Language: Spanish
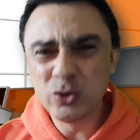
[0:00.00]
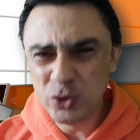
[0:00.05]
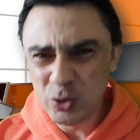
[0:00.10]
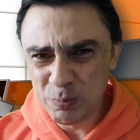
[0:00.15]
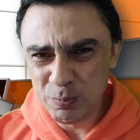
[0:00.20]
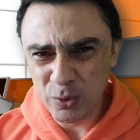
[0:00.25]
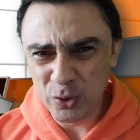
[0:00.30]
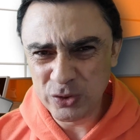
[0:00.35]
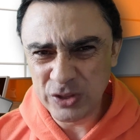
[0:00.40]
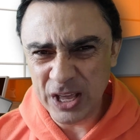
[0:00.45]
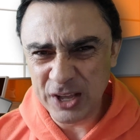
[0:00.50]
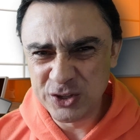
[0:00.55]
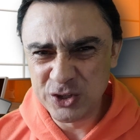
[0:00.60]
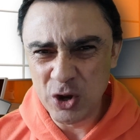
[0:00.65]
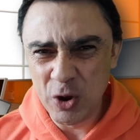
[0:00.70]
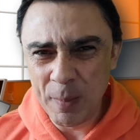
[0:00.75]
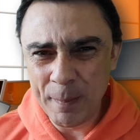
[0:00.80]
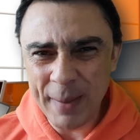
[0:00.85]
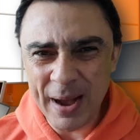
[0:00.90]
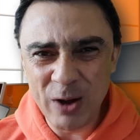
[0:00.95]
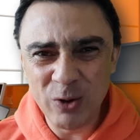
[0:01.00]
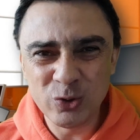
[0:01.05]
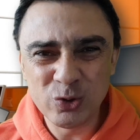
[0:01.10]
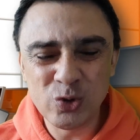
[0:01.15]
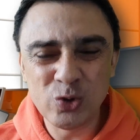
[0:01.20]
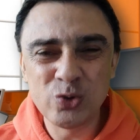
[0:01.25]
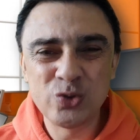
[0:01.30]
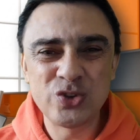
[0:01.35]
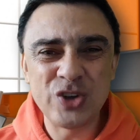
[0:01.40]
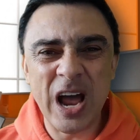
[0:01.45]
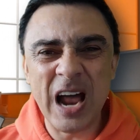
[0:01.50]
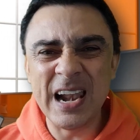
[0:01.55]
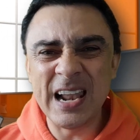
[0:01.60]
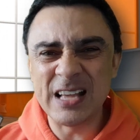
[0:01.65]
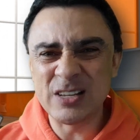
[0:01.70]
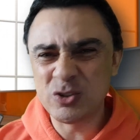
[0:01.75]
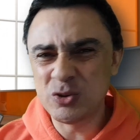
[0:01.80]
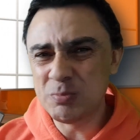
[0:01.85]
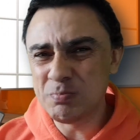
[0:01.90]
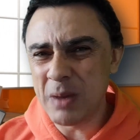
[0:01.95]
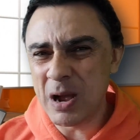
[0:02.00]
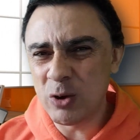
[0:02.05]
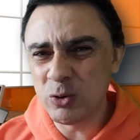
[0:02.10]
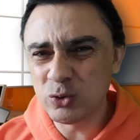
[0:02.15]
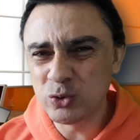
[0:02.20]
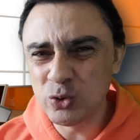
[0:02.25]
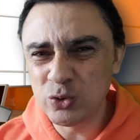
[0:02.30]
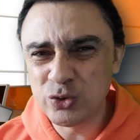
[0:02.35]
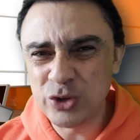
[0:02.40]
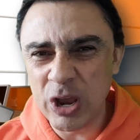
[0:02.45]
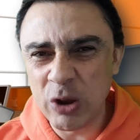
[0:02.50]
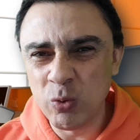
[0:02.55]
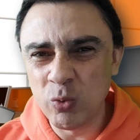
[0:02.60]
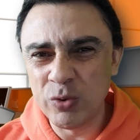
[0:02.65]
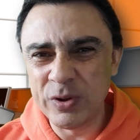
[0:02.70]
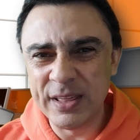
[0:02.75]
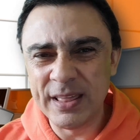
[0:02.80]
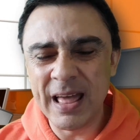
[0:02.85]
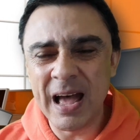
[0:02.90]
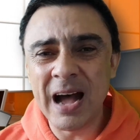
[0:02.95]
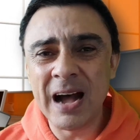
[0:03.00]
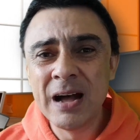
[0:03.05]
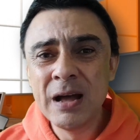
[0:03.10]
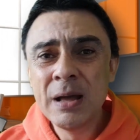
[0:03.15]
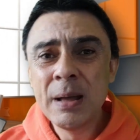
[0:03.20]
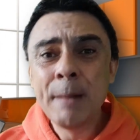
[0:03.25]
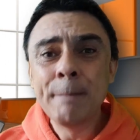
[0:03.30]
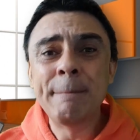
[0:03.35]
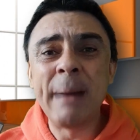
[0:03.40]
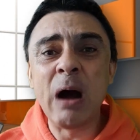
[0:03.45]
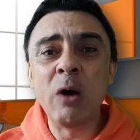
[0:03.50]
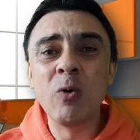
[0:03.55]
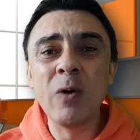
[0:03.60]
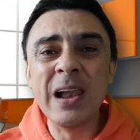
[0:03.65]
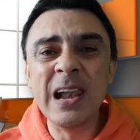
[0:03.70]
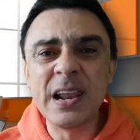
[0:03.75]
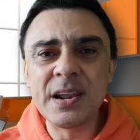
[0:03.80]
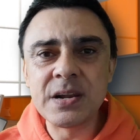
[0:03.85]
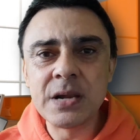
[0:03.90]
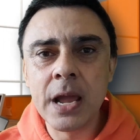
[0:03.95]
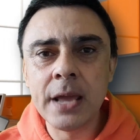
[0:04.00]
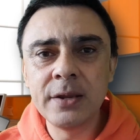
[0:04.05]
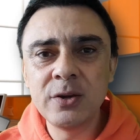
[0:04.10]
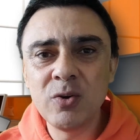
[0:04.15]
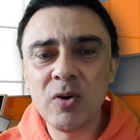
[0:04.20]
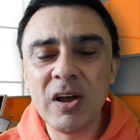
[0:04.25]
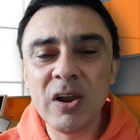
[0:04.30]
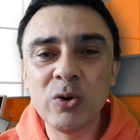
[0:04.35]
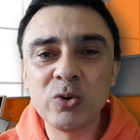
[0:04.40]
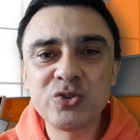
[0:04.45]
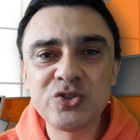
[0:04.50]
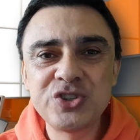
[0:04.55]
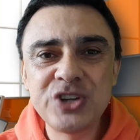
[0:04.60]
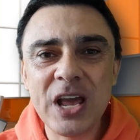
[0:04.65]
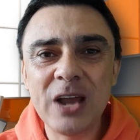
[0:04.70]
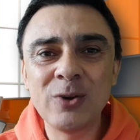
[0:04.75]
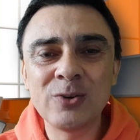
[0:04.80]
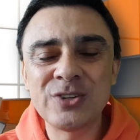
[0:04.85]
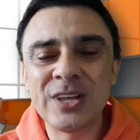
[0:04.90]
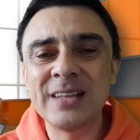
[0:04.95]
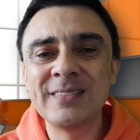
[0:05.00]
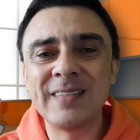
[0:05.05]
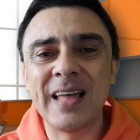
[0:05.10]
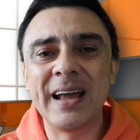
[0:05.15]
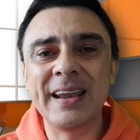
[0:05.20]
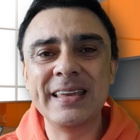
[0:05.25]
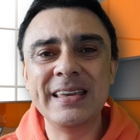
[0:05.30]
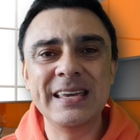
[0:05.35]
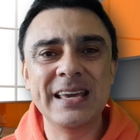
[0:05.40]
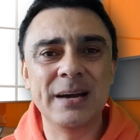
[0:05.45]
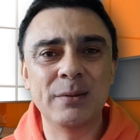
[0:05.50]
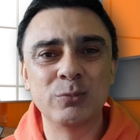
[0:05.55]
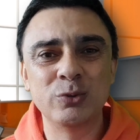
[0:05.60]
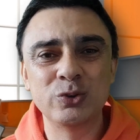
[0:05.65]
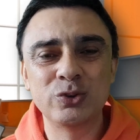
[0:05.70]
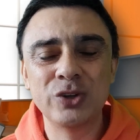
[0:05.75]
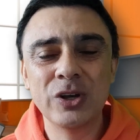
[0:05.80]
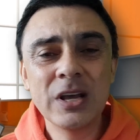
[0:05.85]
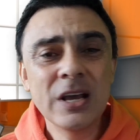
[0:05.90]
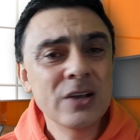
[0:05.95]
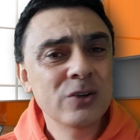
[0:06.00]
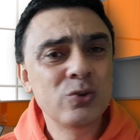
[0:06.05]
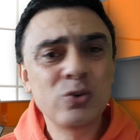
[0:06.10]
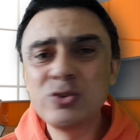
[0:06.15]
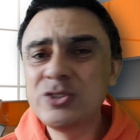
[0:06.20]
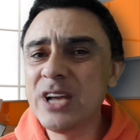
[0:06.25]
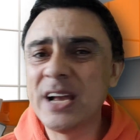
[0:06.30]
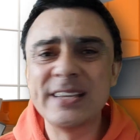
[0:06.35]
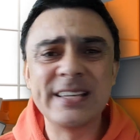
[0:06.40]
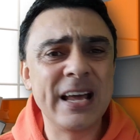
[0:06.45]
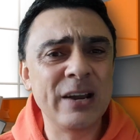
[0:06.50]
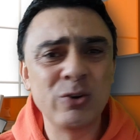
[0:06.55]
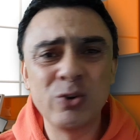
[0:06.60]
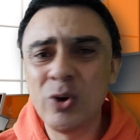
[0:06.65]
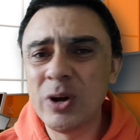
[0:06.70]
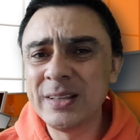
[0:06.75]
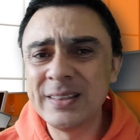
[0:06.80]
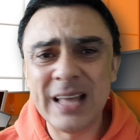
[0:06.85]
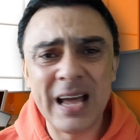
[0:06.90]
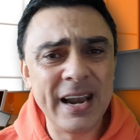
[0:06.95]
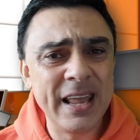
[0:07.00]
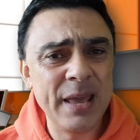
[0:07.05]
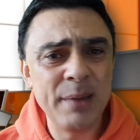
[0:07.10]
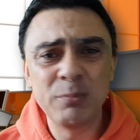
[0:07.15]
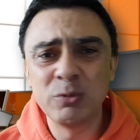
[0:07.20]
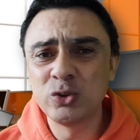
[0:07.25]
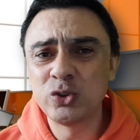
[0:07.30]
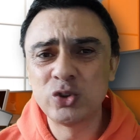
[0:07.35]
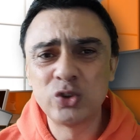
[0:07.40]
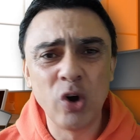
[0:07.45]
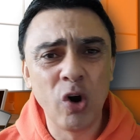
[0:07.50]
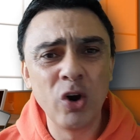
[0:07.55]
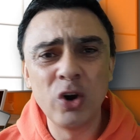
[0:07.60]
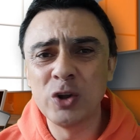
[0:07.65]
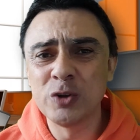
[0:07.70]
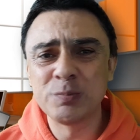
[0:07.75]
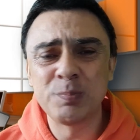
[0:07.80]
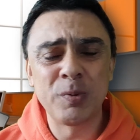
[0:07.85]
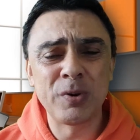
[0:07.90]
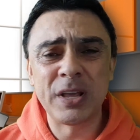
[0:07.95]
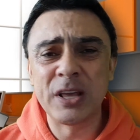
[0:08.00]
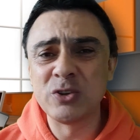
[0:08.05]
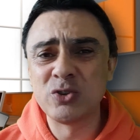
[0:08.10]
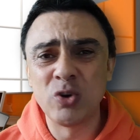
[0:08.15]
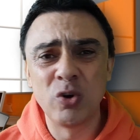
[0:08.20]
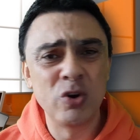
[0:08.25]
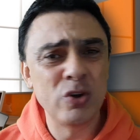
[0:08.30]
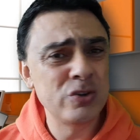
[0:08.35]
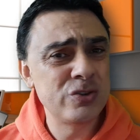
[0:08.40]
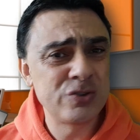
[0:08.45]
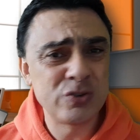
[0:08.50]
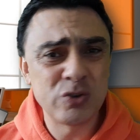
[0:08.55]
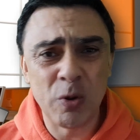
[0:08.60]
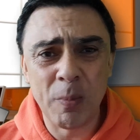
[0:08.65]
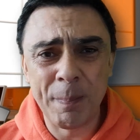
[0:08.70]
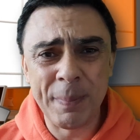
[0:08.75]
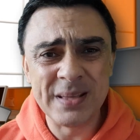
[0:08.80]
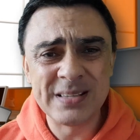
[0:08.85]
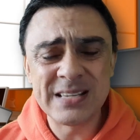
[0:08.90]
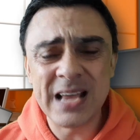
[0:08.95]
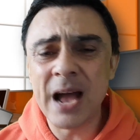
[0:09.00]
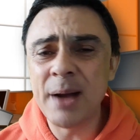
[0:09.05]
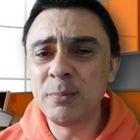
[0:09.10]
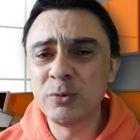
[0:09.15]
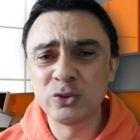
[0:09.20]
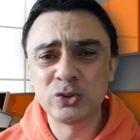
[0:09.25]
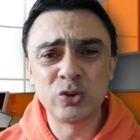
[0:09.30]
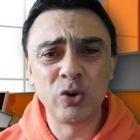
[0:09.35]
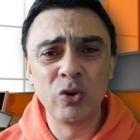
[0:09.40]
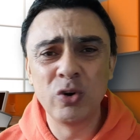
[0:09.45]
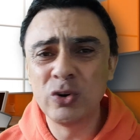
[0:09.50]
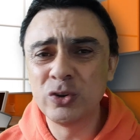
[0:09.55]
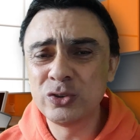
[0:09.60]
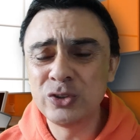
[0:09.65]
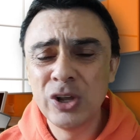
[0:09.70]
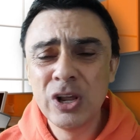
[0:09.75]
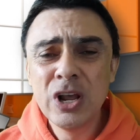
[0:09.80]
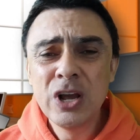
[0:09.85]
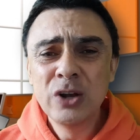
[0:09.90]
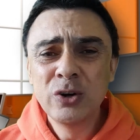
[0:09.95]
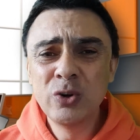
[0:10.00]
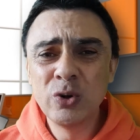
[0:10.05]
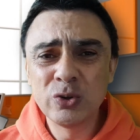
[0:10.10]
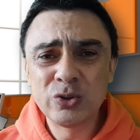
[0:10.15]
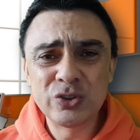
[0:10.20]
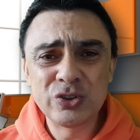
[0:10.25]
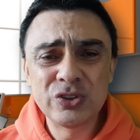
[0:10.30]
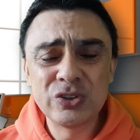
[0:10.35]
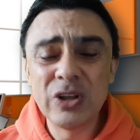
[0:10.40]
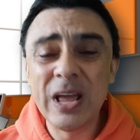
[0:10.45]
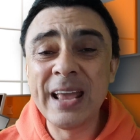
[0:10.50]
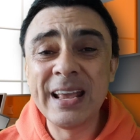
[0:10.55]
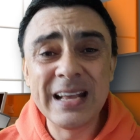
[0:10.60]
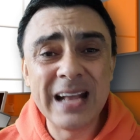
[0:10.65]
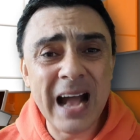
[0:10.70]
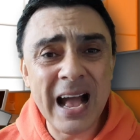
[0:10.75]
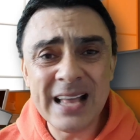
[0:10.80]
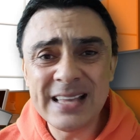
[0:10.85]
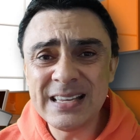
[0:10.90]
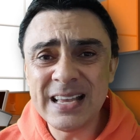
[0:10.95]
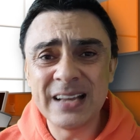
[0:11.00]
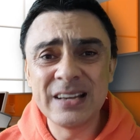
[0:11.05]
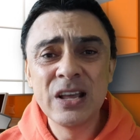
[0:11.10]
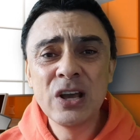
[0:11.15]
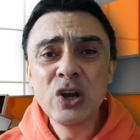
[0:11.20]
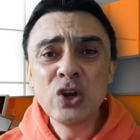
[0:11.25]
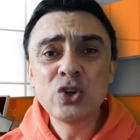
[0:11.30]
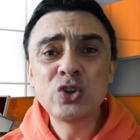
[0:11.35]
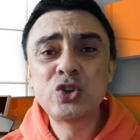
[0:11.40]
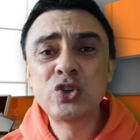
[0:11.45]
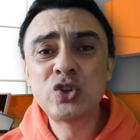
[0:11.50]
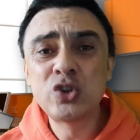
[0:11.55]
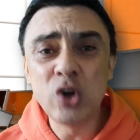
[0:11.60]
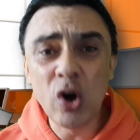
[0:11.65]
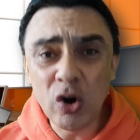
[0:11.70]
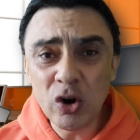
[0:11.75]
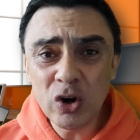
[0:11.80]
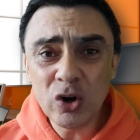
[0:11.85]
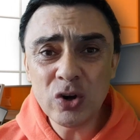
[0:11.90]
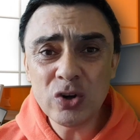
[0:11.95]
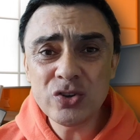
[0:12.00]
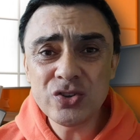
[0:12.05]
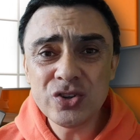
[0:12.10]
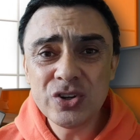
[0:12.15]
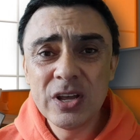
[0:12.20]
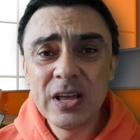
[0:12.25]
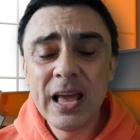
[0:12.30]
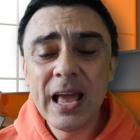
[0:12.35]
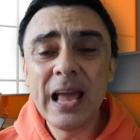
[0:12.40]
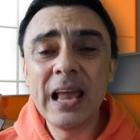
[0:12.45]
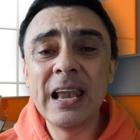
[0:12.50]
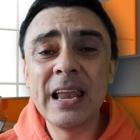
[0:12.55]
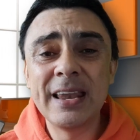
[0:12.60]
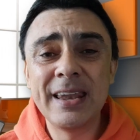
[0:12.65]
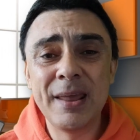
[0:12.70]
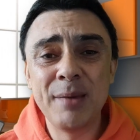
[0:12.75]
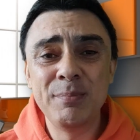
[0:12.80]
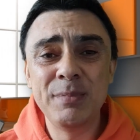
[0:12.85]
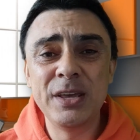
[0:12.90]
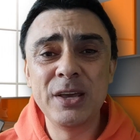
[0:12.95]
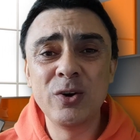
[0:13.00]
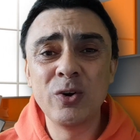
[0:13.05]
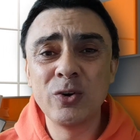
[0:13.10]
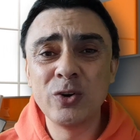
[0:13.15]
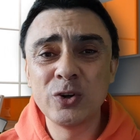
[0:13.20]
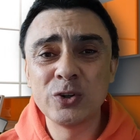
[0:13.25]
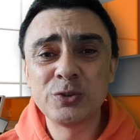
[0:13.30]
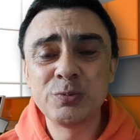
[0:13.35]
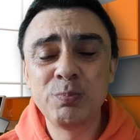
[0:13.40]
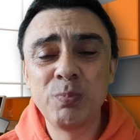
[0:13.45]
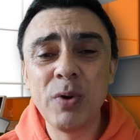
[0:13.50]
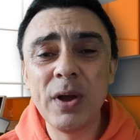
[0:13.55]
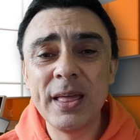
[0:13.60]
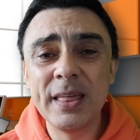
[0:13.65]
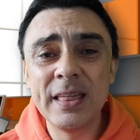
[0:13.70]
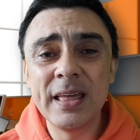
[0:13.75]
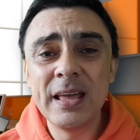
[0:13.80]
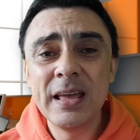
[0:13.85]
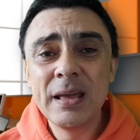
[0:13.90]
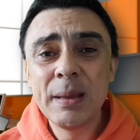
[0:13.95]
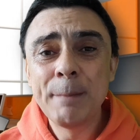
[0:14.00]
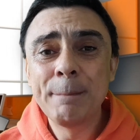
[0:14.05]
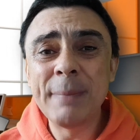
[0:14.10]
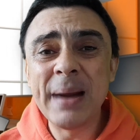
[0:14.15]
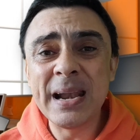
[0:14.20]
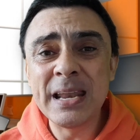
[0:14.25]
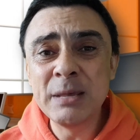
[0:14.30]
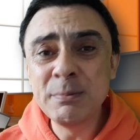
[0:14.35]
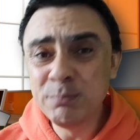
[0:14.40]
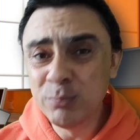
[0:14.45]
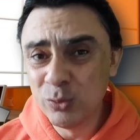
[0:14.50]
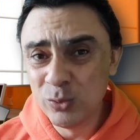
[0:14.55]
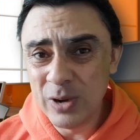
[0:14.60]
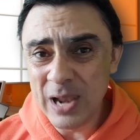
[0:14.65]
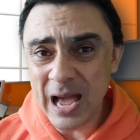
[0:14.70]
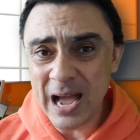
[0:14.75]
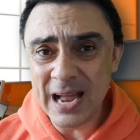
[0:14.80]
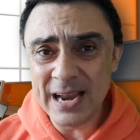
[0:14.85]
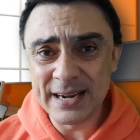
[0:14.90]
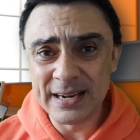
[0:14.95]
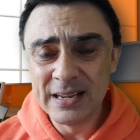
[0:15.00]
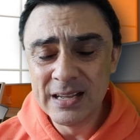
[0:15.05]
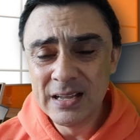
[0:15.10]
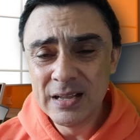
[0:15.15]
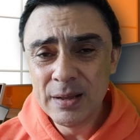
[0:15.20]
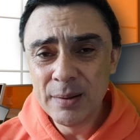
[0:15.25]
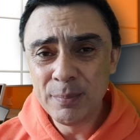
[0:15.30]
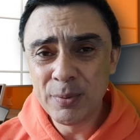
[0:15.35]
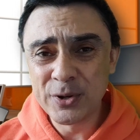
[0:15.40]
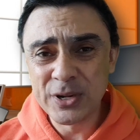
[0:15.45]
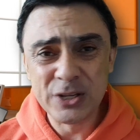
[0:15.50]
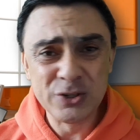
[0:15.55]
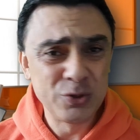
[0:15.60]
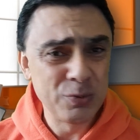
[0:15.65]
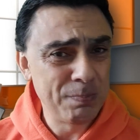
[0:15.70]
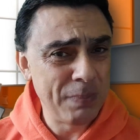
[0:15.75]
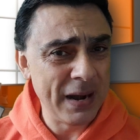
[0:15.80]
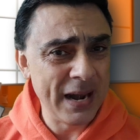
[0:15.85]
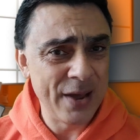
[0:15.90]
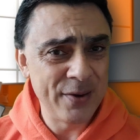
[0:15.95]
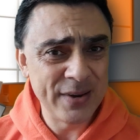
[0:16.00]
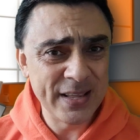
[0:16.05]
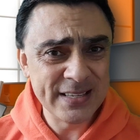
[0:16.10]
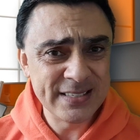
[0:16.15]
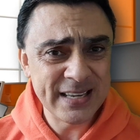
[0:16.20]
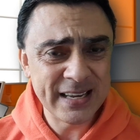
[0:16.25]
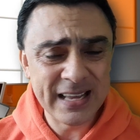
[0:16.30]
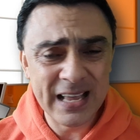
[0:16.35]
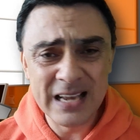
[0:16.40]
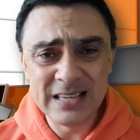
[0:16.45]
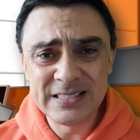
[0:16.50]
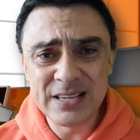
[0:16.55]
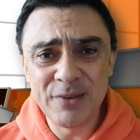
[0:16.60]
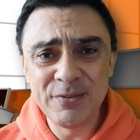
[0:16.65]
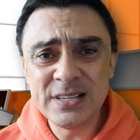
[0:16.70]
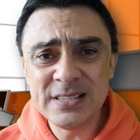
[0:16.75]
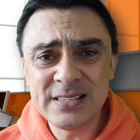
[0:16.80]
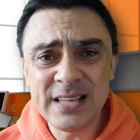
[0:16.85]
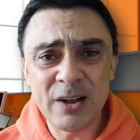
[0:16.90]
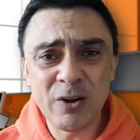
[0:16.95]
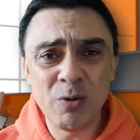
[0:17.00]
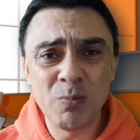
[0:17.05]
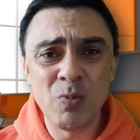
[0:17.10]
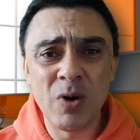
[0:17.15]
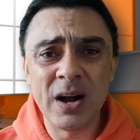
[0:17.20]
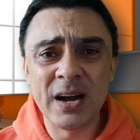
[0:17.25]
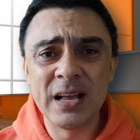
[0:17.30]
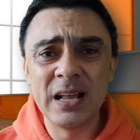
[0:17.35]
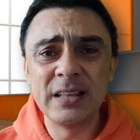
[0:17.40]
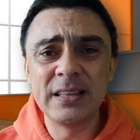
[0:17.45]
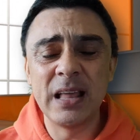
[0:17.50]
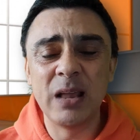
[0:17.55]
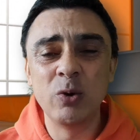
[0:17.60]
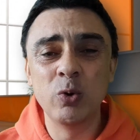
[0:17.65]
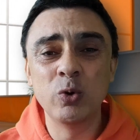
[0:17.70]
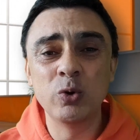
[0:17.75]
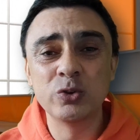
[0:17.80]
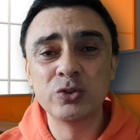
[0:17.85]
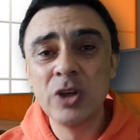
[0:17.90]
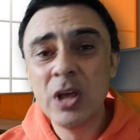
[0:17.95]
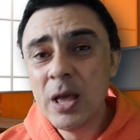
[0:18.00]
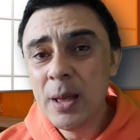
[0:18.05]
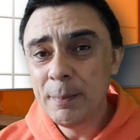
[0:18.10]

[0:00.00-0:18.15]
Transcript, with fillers: su protección, bajo sus alas, bajo su seguridad, bajo el reino de los cielos andaríamos. Escucha, ya no andaremos solos porque solos tropezamos, solos nos engañan, solos el enemigo nos puede manipular porque su palabra dice que Él se viste como ángel de luz.